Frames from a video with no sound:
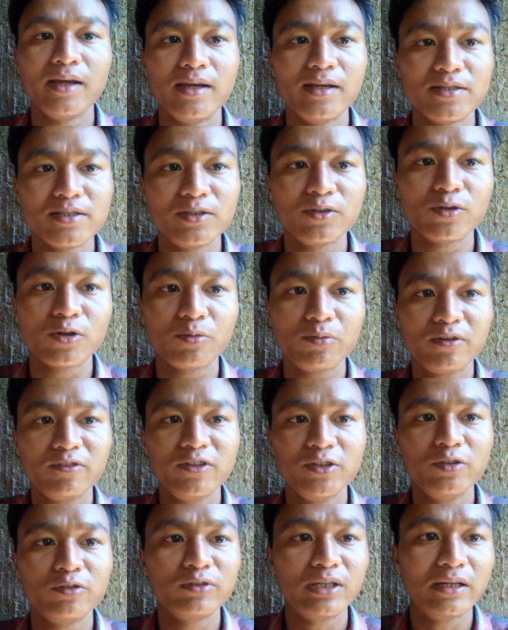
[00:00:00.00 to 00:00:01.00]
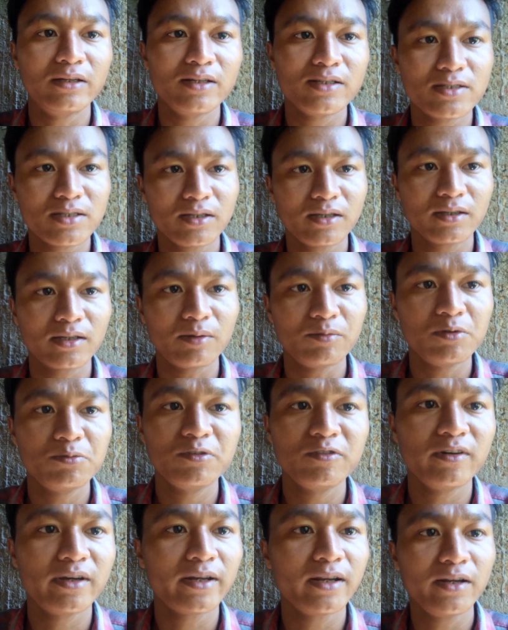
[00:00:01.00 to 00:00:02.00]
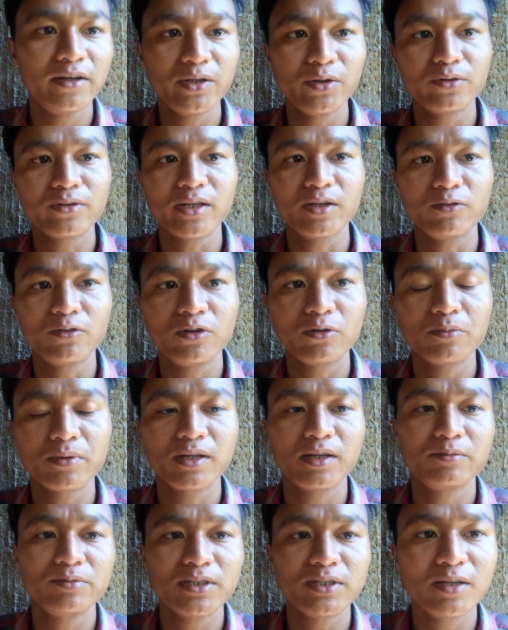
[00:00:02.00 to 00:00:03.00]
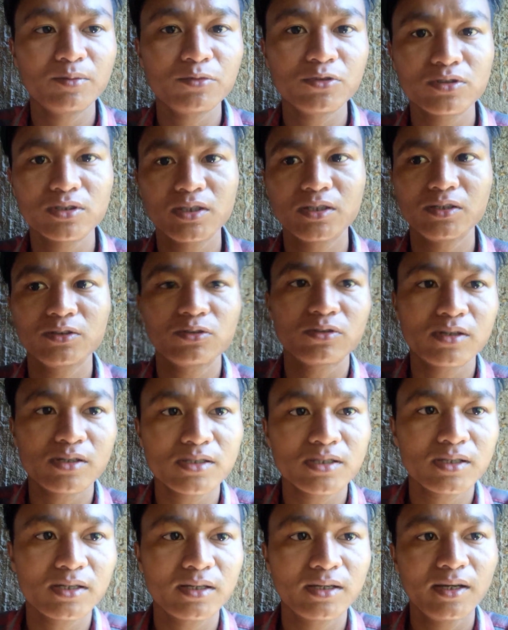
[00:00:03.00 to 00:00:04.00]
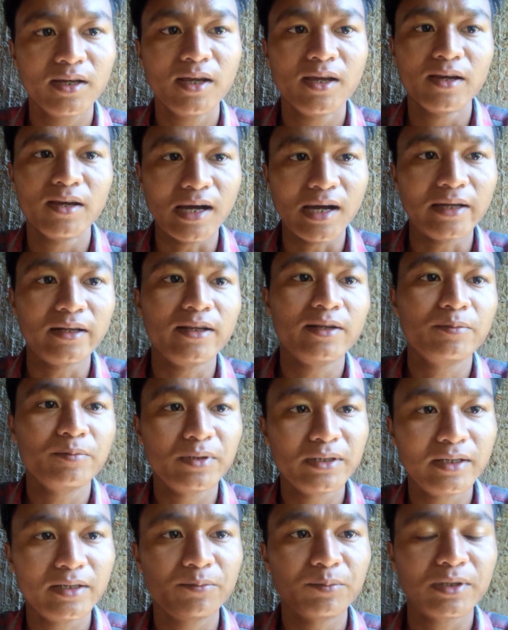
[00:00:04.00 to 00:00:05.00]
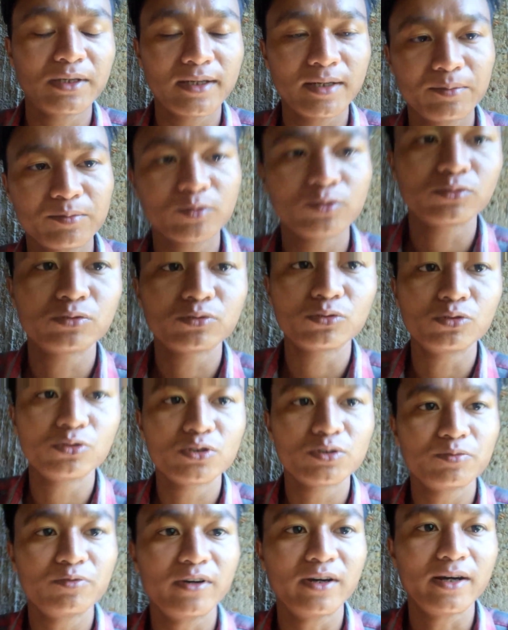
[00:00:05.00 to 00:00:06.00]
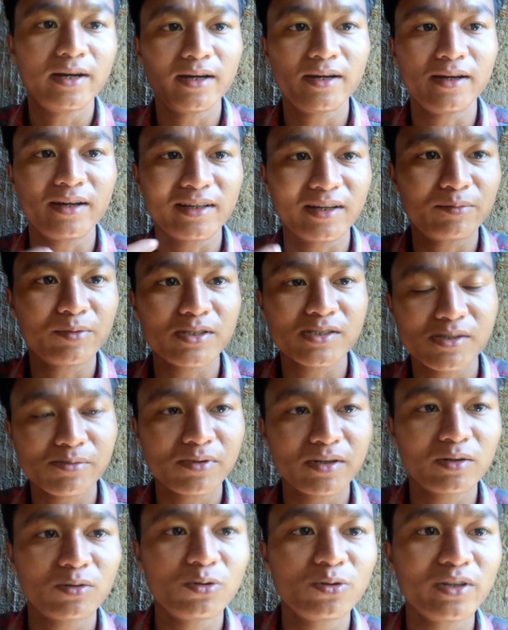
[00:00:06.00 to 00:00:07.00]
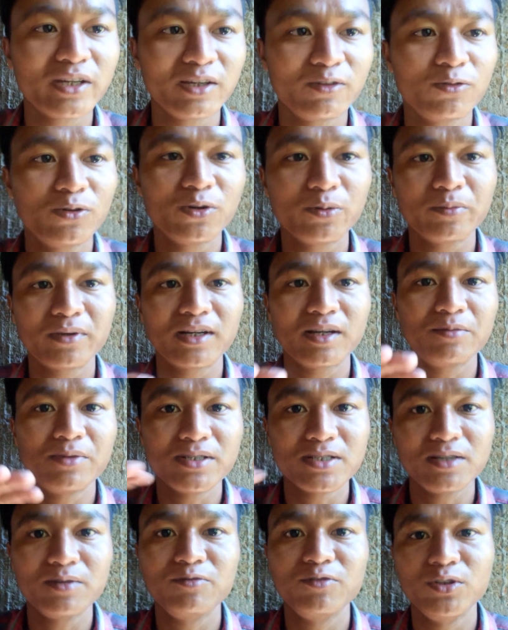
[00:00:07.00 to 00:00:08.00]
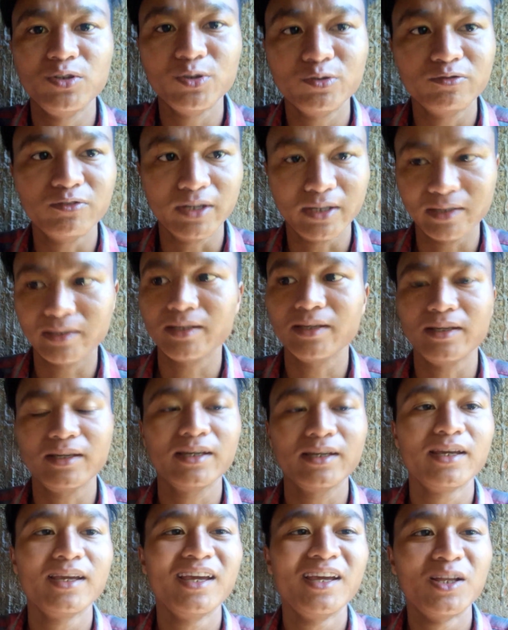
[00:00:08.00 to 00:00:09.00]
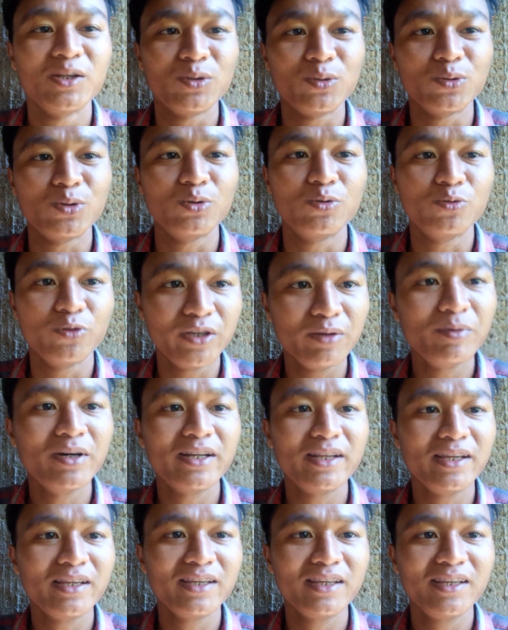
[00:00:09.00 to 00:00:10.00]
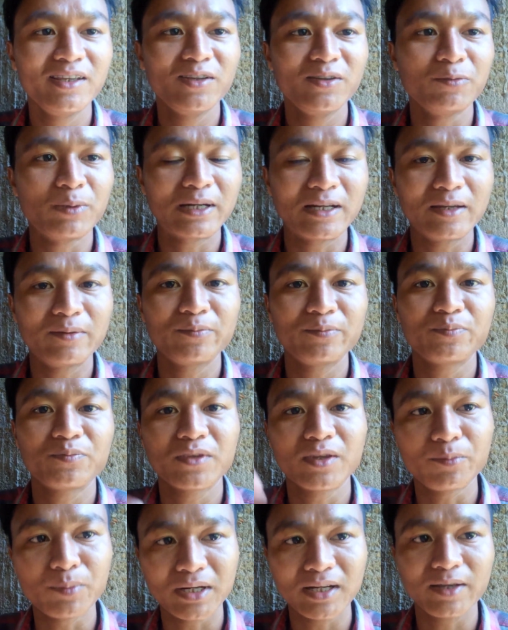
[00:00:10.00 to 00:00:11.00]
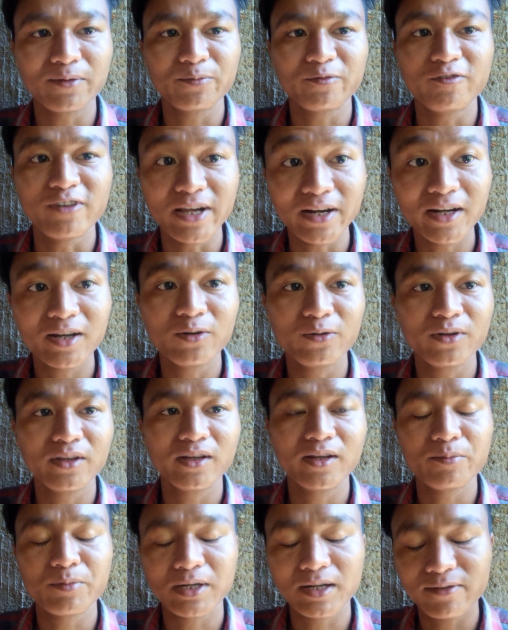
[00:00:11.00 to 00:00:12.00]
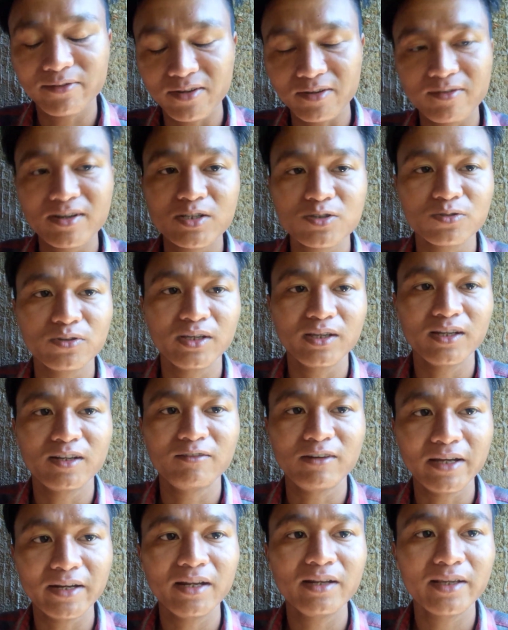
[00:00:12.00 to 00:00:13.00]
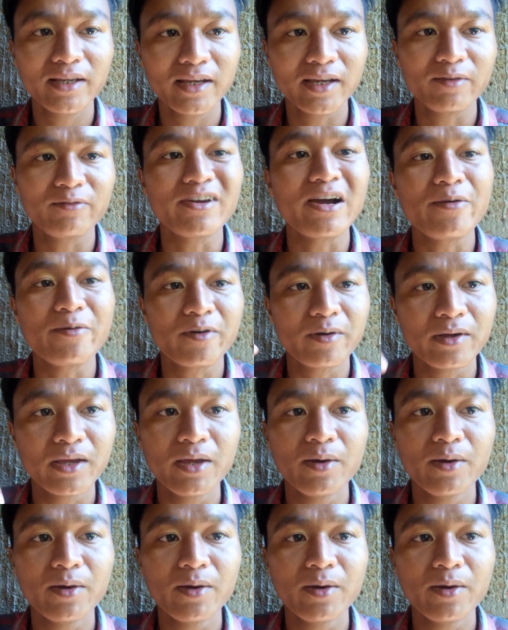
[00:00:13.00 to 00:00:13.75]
ऐसे नॉर्मल वीडियो डालने से कभी भी वायरल नहीं होता है वो लोग मतलब जान के थोड़ा सा आडन बदन मतलब कुछ कपड़ा सपड़ा खोल के वो लोग मतलब ऐसे वीडियो बनाते हैं तो वही बात है कि मतलब मतलब वायरल होने के लिए मतलब फेमस होने के लिए वायरल क्या है